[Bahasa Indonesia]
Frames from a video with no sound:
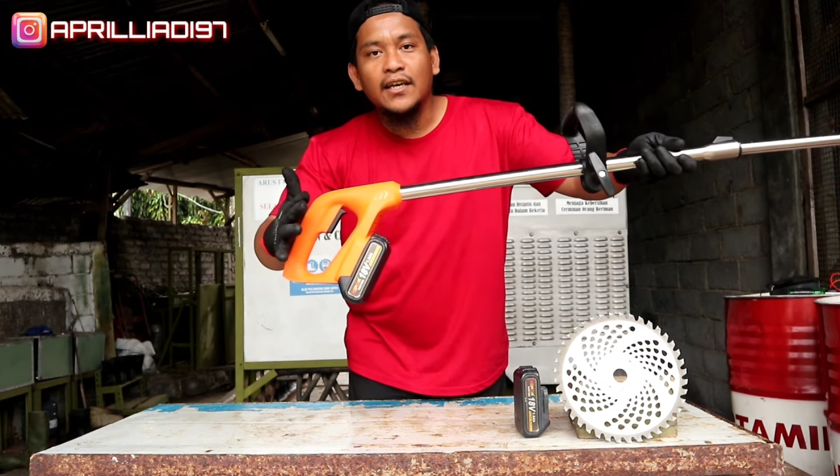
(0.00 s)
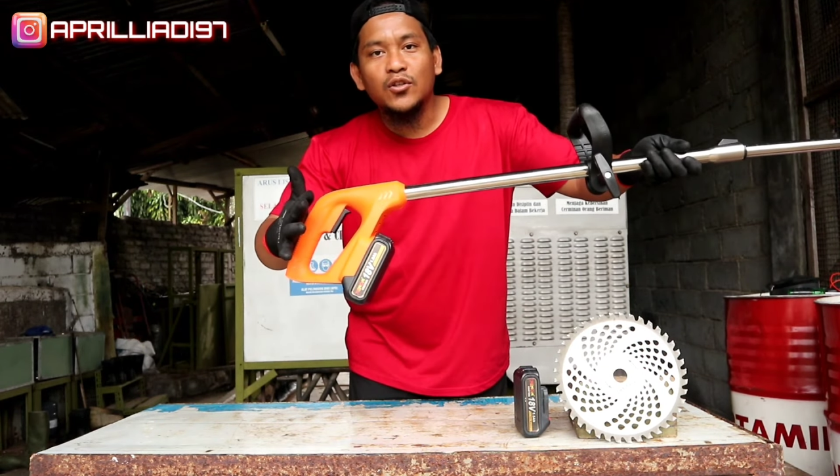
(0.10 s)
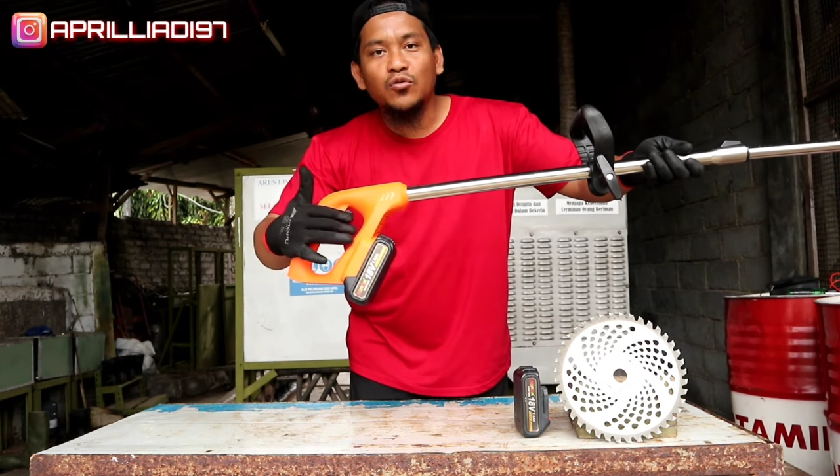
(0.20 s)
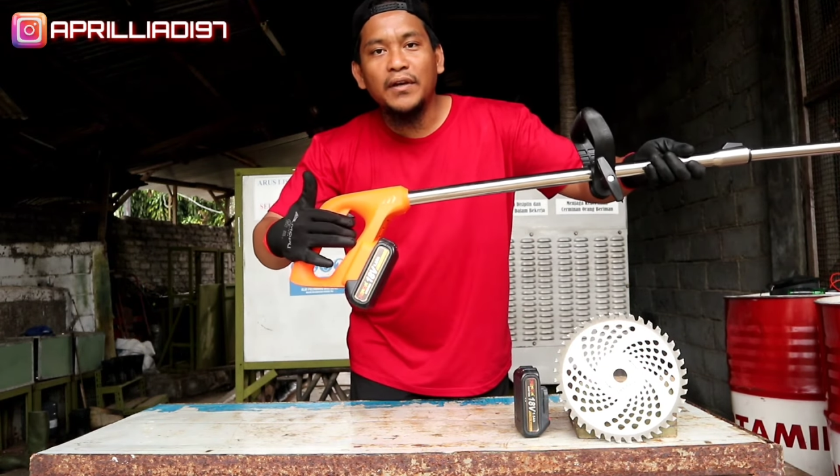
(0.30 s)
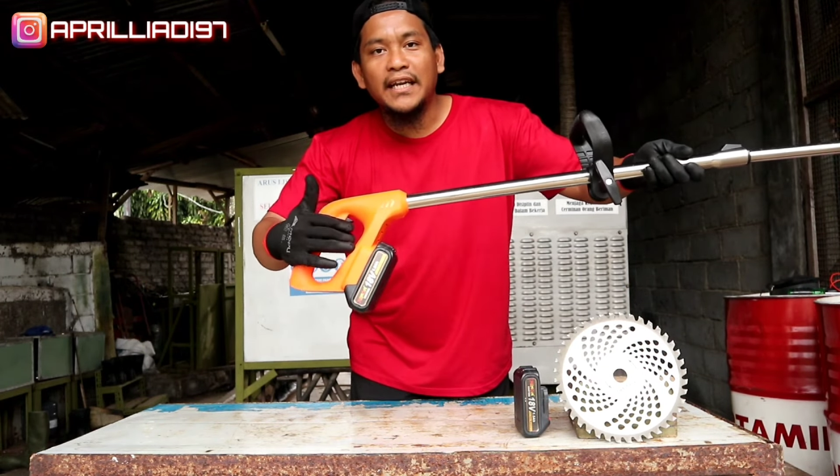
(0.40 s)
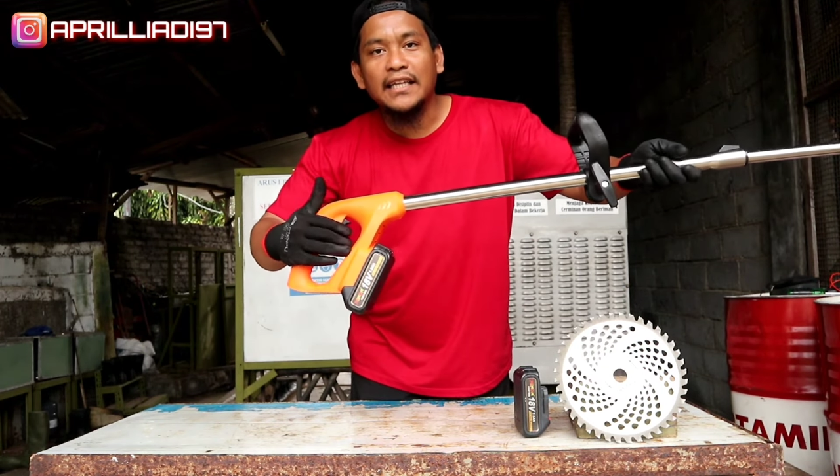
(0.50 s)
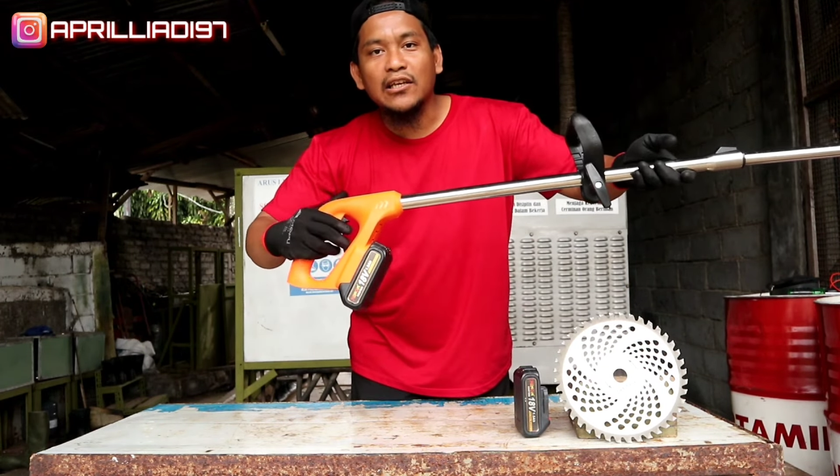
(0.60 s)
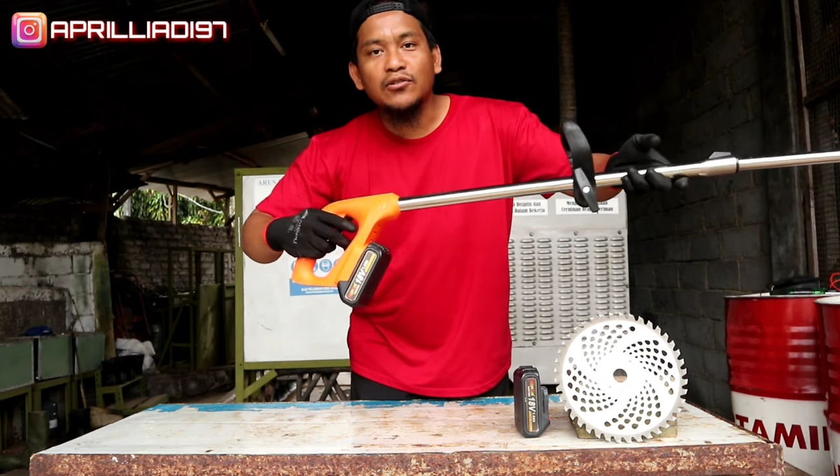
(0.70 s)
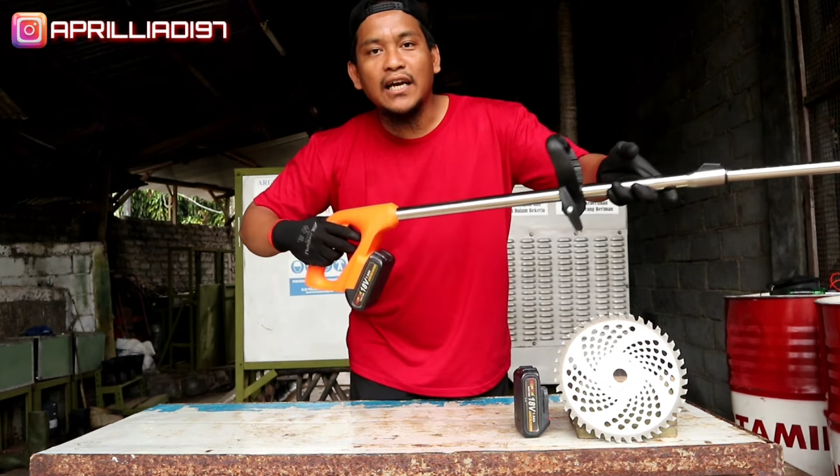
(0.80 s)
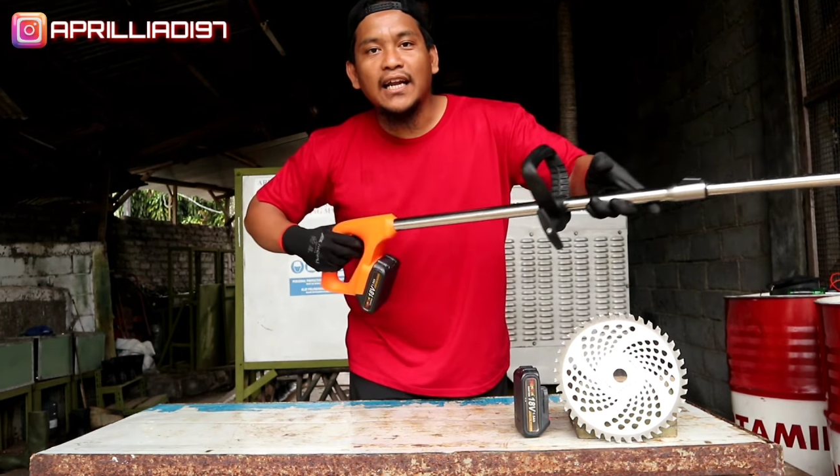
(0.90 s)
switch
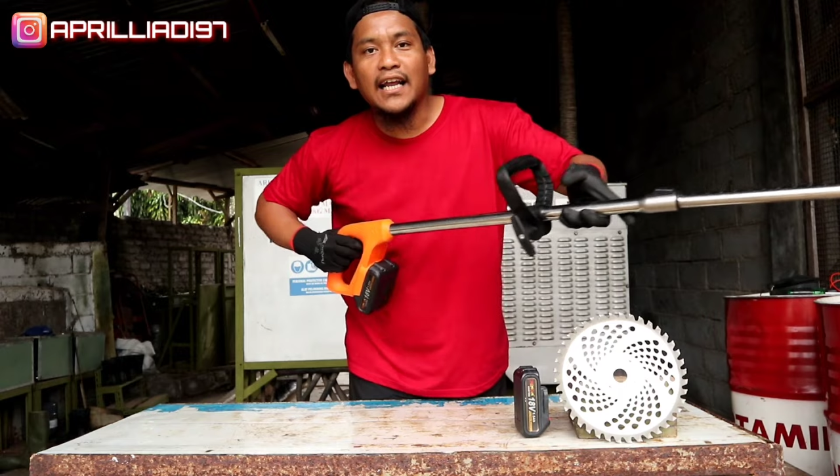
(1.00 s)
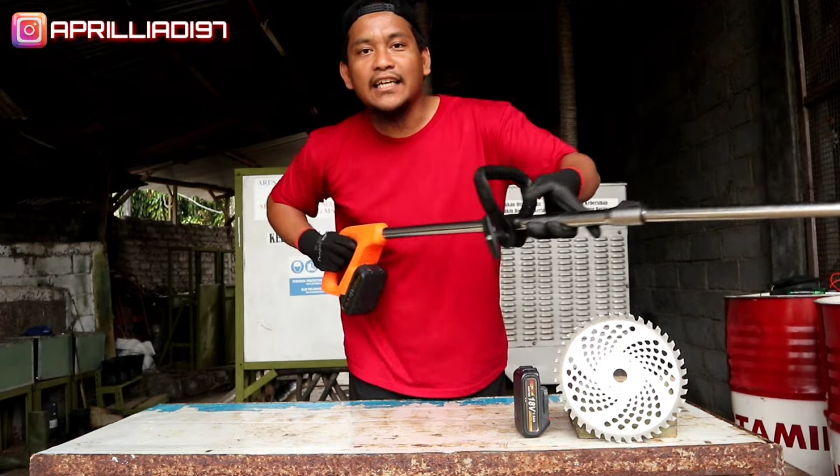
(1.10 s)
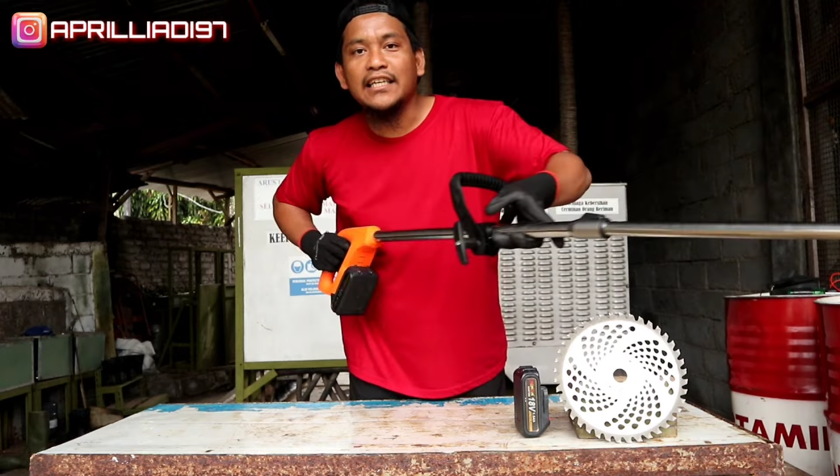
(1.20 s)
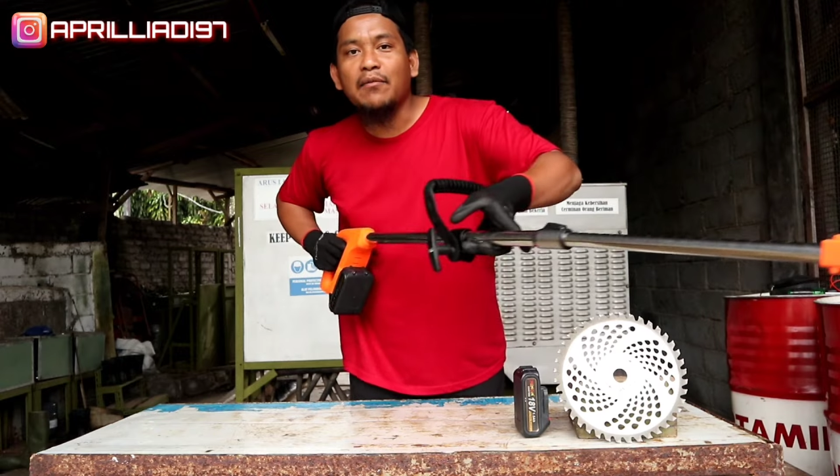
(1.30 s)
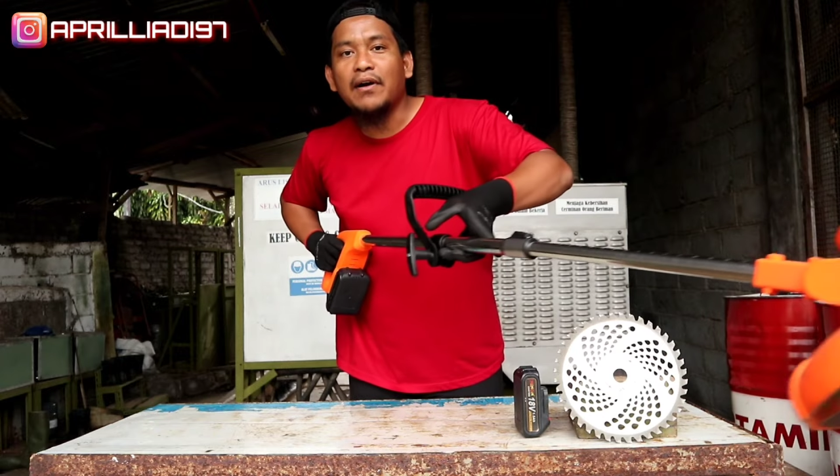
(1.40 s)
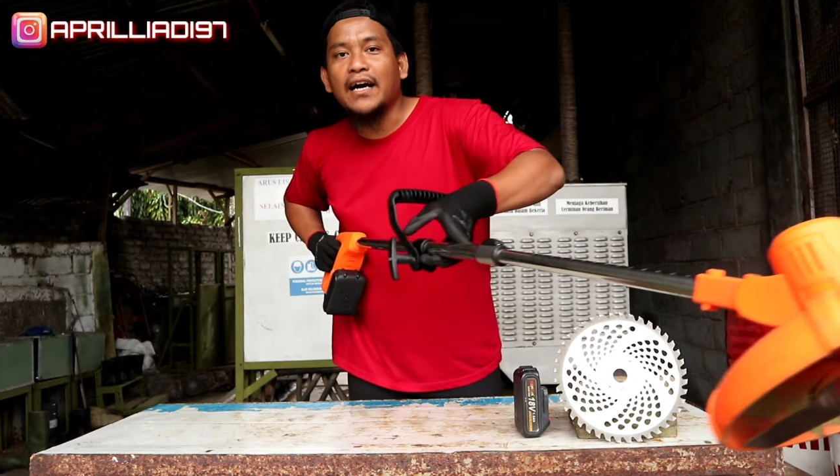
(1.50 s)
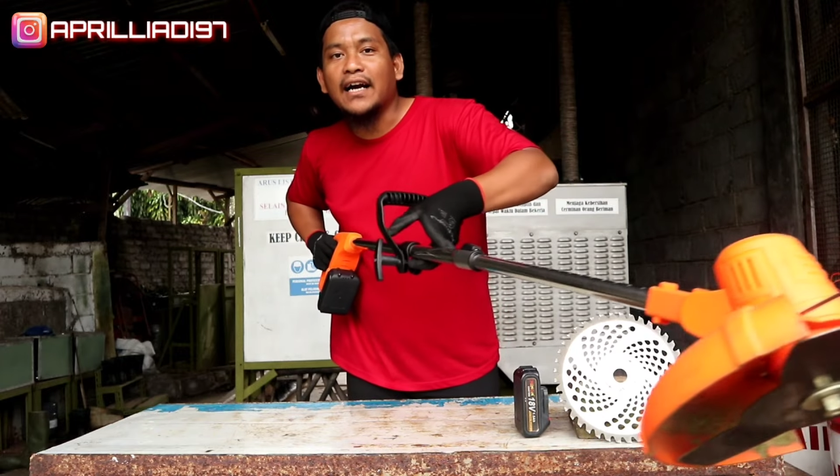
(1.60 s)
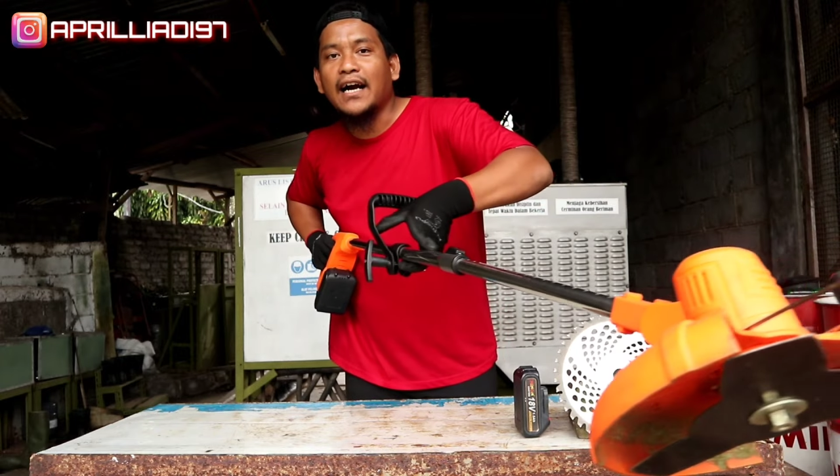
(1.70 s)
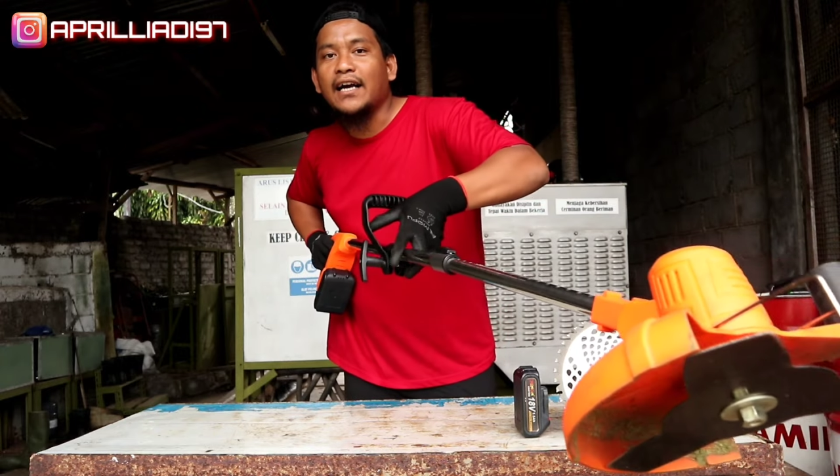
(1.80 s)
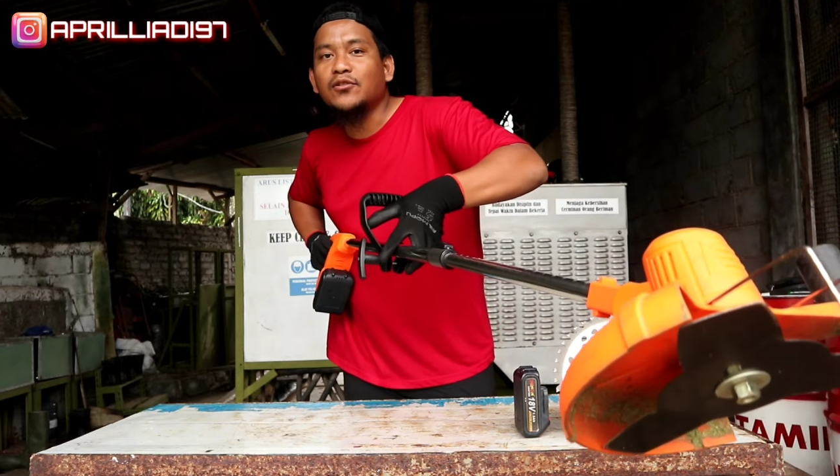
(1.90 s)
atau saklarnya
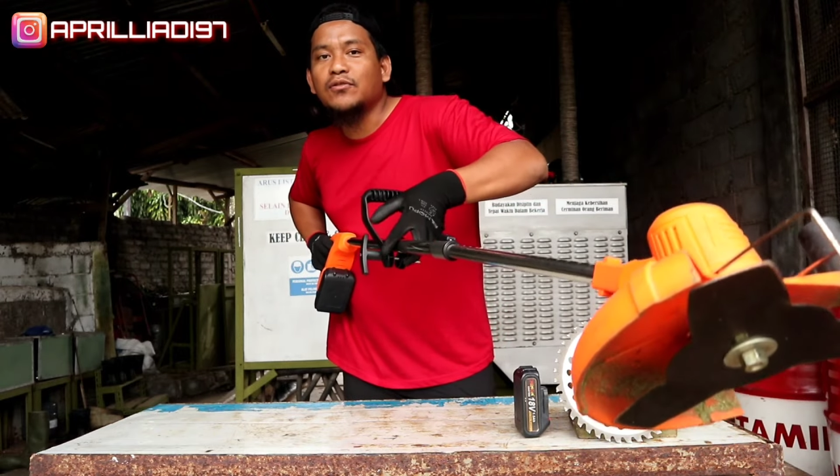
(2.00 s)
maka